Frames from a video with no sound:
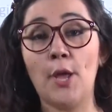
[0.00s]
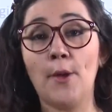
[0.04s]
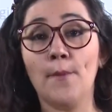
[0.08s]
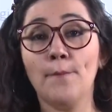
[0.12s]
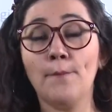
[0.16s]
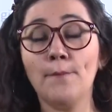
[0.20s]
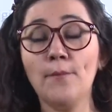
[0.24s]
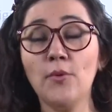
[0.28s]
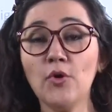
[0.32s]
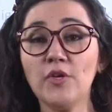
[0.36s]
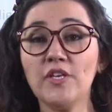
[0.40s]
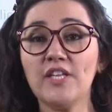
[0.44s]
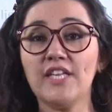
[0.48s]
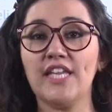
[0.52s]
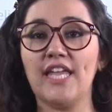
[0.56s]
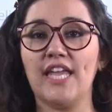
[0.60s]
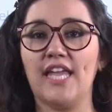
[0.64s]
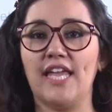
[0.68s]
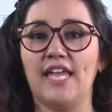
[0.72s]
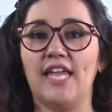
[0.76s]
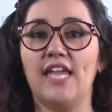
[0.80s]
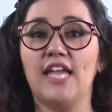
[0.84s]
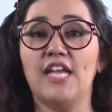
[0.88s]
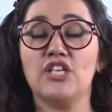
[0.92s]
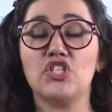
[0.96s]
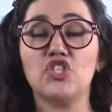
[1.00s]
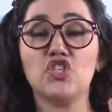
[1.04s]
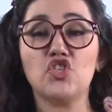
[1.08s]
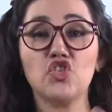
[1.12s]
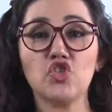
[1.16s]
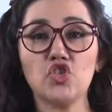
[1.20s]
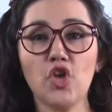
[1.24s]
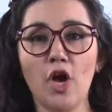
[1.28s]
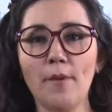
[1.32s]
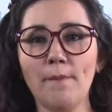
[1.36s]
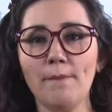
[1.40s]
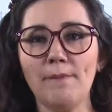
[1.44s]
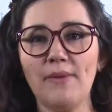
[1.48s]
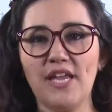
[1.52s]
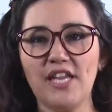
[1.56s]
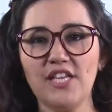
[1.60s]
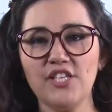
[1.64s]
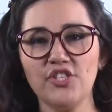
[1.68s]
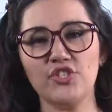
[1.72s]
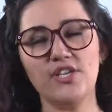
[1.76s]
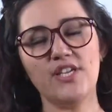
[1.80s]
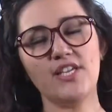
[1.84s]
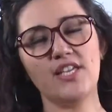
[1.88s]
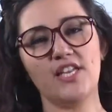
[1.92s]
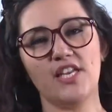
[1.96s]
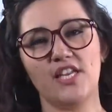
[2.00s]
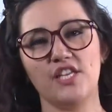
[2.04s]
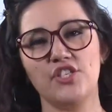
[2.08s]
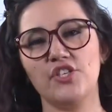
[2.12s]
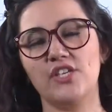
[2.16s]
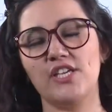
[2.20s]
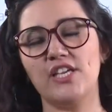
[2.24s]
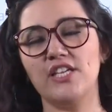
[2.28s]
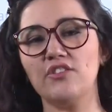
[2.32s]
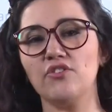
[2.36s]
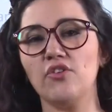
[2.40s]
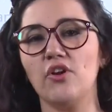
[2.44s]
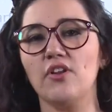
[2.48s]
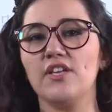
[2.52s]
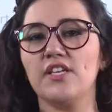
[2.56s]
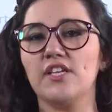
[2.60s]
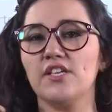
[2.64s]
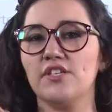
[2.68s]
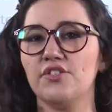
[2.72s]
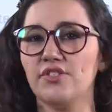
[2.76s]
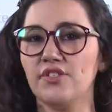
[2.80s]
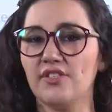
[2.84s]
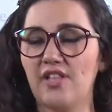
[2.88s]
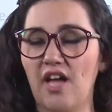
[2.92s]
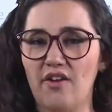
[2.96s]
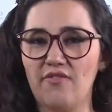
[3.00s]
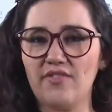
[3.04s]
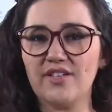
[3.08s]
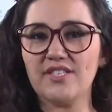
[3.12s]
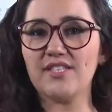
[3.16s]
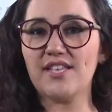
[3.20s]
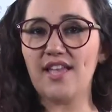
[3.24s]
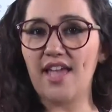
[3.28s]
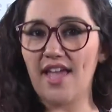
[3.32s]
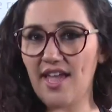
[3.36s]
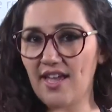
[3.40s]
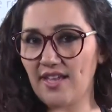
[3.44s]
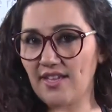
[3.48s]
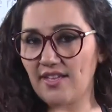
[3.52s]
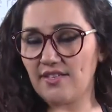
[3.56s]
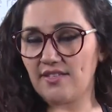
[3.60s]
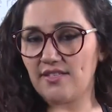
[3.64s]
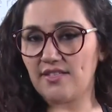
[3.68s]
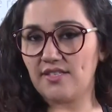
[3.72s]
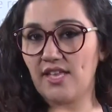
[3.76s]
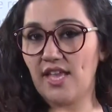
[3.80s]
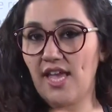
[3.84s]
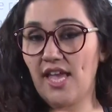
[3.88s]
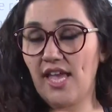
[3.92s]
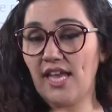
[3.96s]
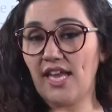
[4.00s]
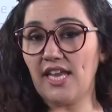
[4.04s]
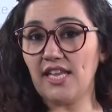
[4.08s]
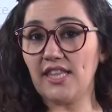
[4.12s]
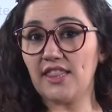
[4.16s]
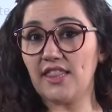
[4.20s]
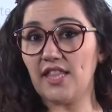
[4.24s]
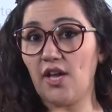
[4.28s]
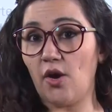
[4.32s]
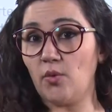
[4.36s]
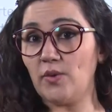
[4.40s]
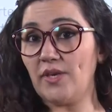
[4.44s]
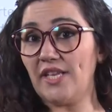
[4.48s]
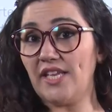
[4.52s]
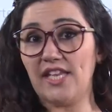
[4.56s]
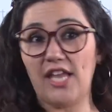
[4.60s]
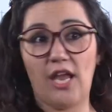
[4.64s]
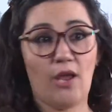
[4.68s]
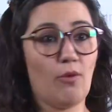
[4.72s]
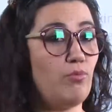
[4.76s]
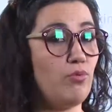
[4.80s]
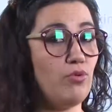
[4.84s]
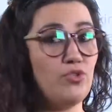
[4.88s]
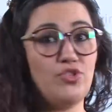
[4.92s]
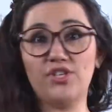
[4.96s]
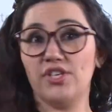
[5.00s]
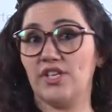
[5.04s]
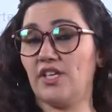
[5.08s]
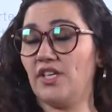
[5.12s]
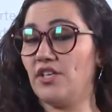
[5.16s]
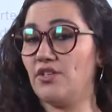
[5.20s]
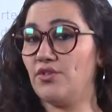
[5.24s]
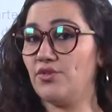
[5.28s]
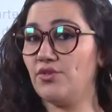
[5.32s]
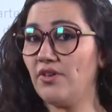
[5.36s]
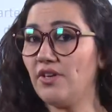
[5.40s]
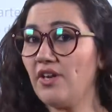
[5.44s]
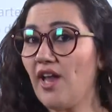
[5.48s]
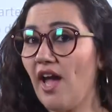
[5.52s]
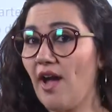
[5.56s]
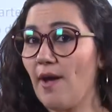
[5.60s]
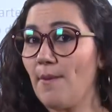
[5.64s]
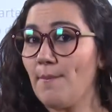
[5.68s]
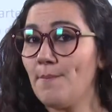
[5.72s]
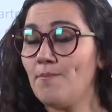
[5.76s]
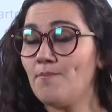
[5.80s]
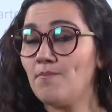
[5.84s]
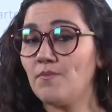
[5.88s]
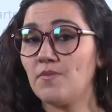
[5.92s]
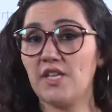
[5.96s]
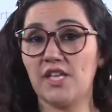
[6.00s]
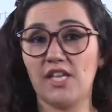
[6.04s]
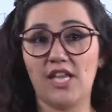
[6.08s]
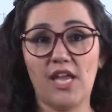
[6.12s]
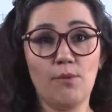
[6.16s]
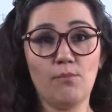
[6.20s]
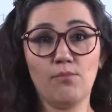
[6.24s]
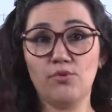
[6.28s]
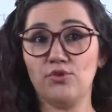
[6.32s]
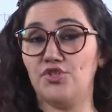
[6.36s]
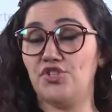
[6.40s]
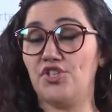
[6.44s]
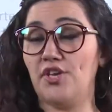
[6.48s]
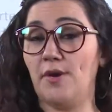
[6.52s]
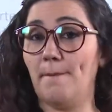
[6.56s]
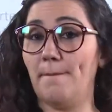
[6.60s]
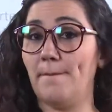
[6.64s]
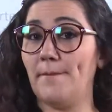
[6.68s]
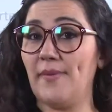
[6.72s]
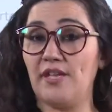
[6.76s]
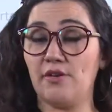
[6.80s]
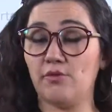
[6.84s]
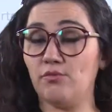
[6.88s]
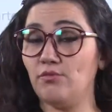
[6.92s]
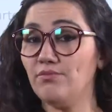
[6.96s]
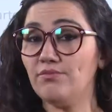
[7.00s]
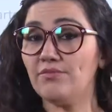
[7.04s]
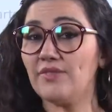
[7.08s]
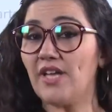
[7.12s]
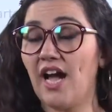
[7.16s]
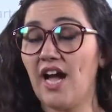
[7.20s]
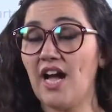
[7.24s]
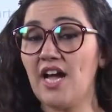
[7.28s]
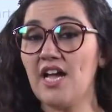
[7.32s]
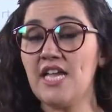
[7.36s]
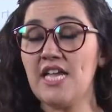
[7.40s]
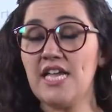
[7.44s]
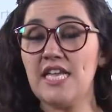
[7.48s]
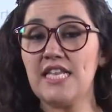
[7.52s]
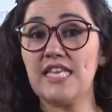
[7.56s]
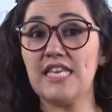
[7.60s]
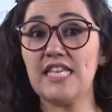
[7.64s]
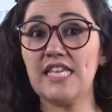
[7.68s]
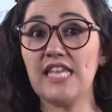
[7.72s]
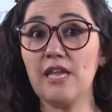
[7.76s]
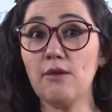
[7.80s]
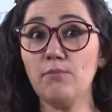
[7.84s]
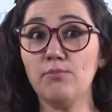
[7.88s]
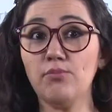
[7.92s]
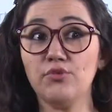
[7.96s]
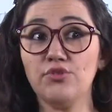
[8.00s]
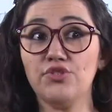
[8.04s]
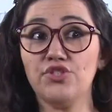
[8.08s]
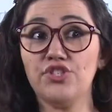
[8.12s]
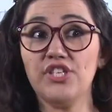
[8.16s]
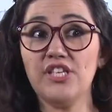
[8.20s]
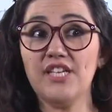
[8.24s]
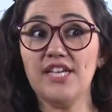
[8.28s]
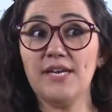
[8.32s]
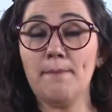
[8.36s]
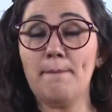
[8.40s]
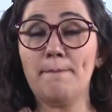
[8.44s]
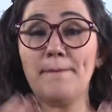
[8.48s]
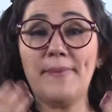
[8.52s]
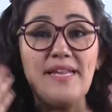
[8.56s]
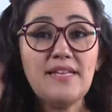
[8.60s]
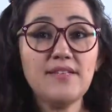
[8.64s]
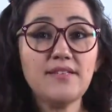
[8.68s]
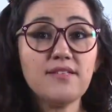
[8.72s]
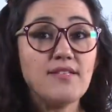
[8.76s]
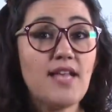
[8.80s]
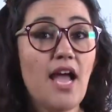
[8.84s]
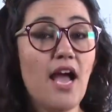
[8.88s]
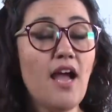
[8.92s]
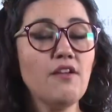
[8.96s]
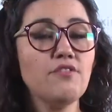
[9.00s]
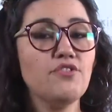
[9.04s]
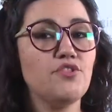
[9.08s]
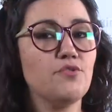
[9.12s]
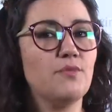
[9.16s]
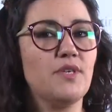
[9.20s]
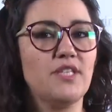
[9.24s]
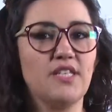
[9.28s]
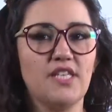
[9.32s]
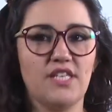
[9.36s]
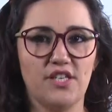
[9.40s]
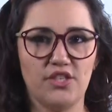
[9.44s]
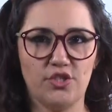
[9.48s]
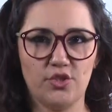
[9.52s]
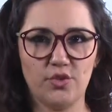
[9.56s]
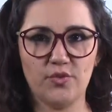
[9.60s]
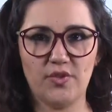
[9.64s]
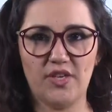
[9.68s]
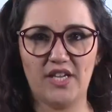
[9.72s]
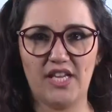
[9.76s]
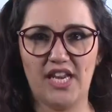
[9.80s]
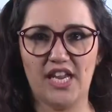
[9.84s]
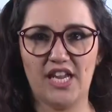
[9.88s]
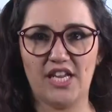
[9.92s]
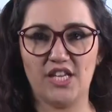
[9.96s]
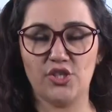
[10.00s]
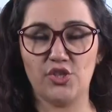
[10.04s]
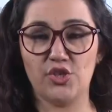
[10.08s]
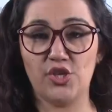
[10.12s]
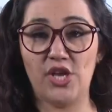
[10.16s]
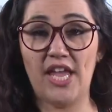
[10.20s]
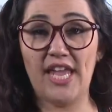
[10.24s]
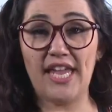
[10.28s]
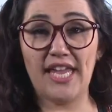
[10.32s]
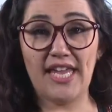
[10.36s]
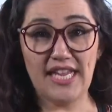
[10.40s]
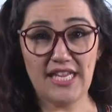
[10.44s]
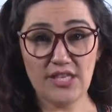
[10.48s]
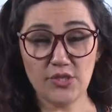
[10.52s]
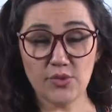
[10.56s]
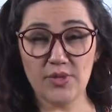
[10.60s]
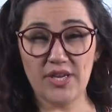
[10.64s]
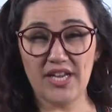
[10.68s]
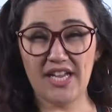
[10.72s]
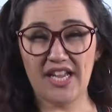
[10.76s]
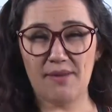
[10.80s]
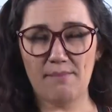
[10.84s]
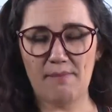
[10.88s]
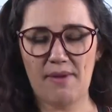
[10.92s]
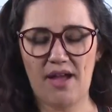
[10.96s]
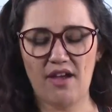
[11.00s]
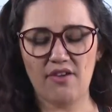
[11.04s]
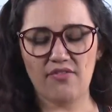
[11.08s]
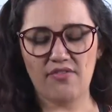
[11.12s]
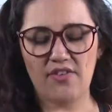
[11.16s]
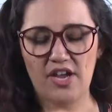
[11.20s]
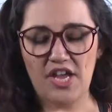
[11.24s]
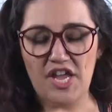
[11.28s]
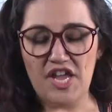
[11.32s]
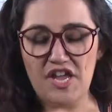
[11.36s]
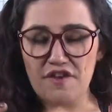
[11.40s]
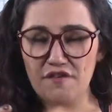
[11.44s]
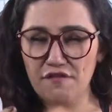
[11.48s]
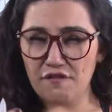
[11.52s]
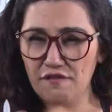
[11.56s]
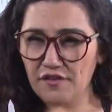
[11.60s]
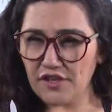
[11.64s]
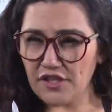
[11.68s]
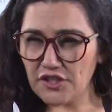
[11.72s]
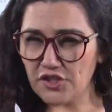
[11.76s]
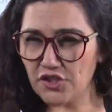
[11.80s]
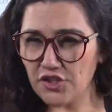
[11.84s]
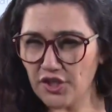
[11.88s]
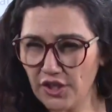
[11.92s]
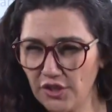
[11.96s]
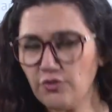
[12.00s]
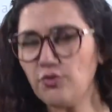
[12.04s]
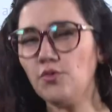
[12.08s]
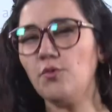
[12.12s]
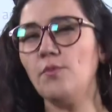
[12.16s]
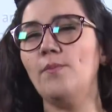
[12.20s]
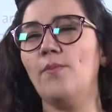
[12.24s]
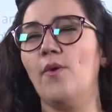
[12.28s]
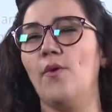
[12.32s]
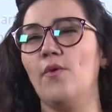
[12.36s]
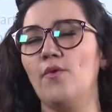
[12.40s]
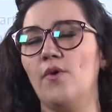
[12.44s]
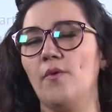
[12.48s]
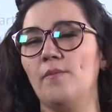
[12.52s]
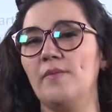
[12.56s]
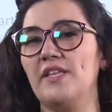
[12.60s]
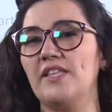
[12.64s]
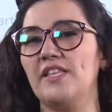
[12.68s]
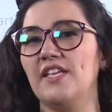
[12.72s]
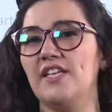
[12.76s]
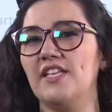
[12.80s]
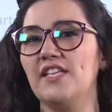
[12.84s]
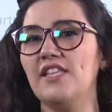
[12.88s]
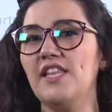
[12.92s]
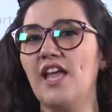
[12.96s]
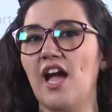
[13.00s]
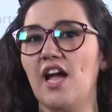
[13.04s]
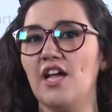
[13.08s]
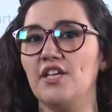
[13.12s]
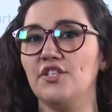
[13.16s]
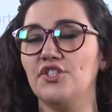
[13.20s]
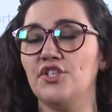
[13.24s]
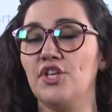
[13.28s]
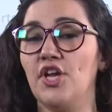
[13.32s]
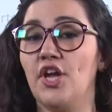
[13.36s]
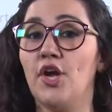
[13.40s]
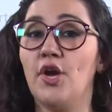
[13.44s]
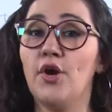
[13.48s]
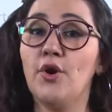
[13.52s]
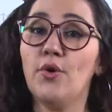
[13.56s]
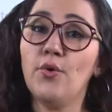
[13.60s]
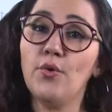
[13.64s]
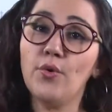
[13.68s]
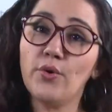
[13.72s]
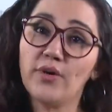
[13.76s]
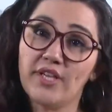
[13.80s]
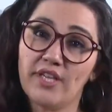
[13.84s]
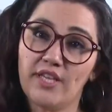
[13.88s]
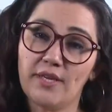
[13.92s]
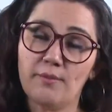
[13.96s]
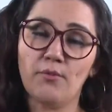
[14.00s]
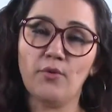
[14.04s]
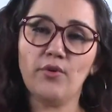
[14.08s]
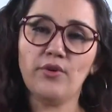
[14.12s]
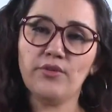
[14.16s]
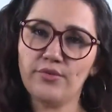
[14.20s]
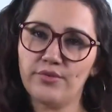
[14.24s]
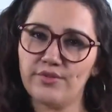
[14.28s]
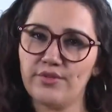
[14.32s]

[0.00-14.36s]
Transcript: Porque somente a Igreja Católica ditava as regras. Então ninguém podia questionar, ninguém podia perguntar, ninguém podia pensar de maneira diferente. E isso acabava fechando um pouco a mentalidade, o que muitos